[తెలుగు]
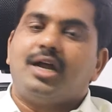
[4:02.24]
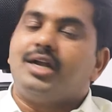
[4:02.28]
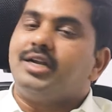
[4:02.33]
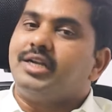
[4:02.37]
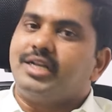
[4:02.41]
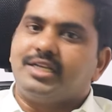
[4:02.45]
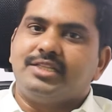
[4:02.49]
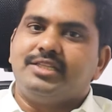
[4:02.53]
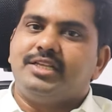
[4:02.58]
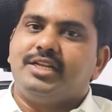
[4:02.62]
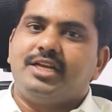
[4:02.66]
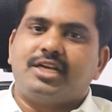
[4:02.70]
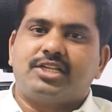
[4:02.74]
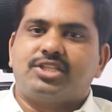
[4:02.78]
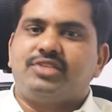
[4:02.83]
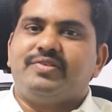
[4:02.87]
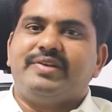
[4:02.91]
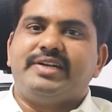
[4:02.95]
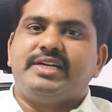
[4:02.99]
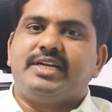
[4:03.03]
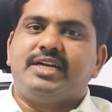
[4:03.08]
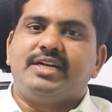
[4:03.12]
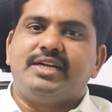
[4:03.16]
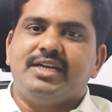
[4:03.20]
అంటే దీని
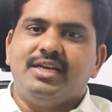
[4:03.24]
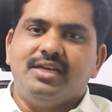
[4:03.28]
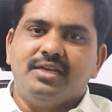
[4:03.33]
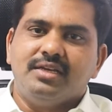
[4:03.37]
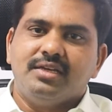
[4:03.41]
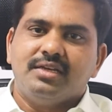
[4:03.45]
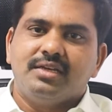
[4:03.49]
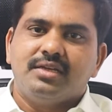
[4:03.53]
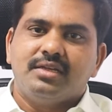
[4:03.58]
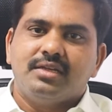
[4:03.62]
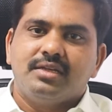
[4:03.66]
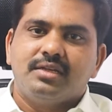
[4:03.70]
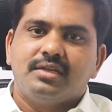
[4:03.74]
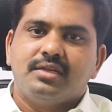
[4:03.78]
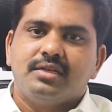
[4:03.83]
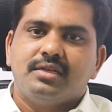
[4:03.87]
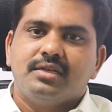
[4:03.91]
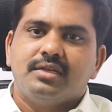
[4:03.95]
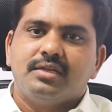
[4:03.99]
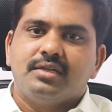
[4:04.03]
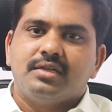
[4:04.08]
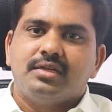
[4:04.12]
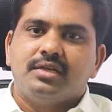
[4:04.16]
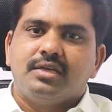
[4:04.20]
అర్థం ఏంటండి
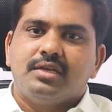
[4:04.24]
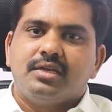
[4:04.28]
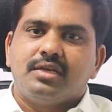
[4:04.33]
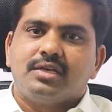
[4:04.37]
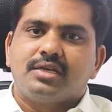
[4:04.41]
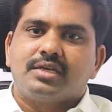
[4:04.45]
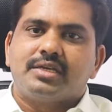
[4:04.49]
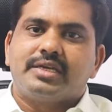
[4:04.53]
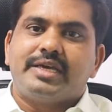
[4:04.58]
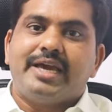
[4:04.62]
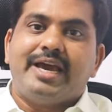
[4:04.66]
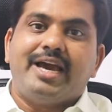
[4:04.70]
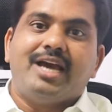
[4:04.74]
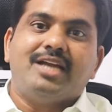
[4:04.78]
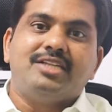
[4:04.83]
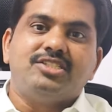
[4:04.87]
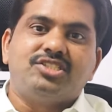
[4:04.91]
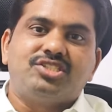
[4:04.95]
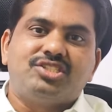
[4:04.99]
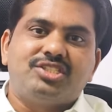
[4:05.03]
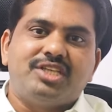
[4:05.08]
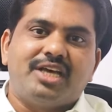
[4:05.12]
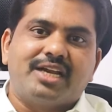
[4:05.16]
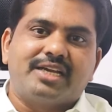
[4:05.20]

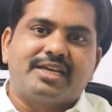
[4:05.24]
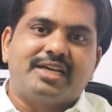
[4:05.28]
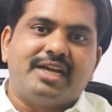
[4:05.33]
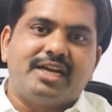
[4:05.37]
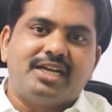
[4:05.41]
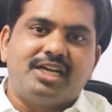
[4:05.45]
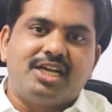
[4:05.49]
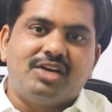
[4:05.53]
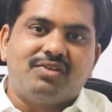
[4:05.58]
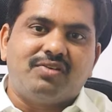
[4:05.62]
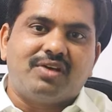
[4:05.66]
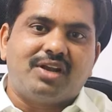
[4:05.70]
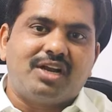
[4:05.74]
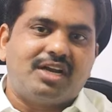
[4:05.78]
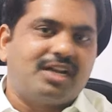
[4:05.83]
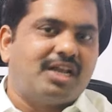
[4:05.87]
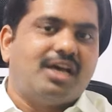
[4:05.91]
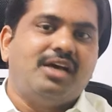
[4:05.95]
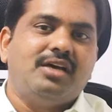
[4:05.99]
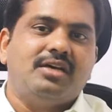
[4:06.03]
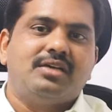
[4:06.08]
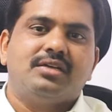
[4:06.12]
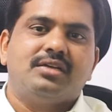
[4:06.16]
క్యాన్సర్ గెడ్డ వలన